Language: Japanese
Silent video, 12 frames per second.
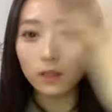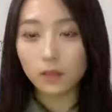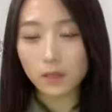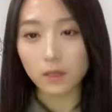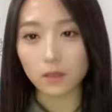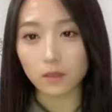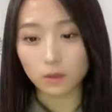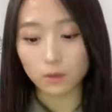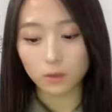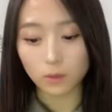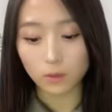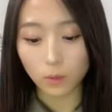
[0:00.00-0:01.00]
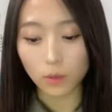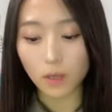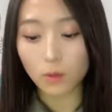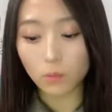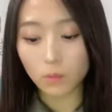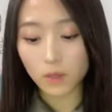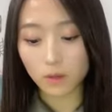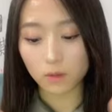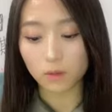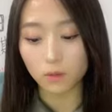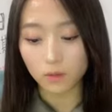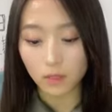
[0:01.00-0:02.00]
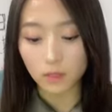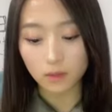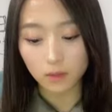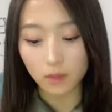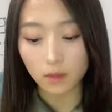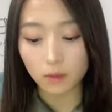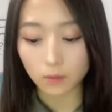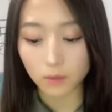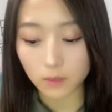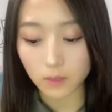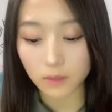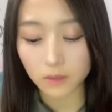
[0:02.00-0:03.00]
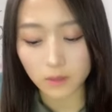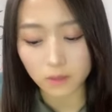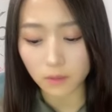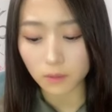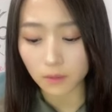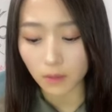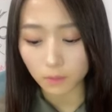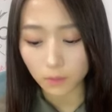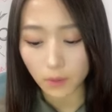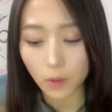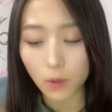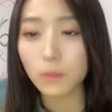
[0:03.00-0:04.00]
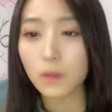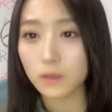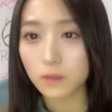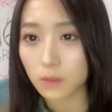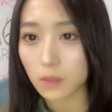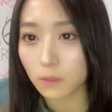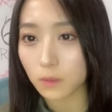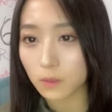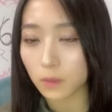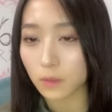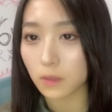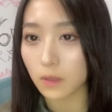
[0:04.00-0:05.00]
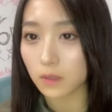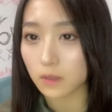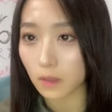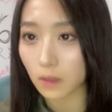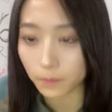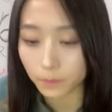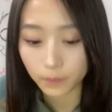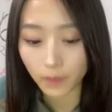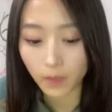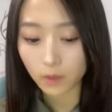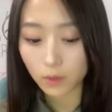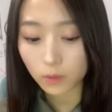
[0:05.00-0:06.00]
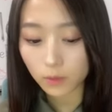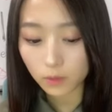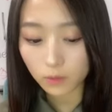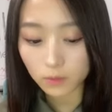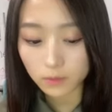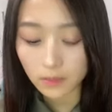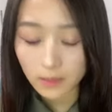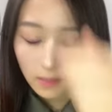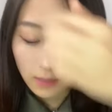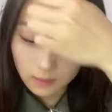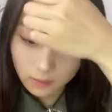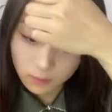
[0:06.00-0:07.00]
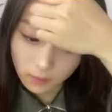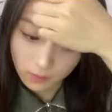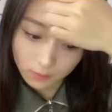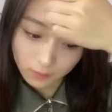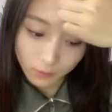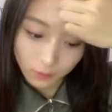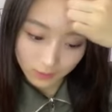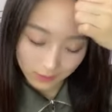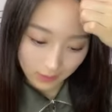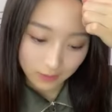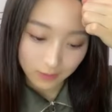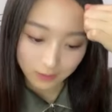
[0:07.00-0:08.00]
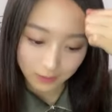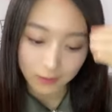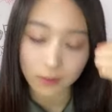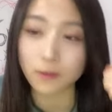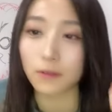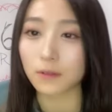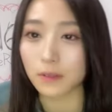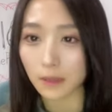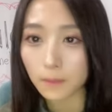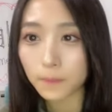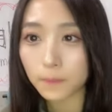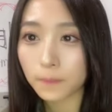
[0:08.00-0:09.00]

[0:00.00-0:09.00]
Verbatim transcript: りに溶け込めるようにっていう何て言うんだろうなパフォーマンスとかもそうだしさ協調性ってのがすごい大事になってくるじゃん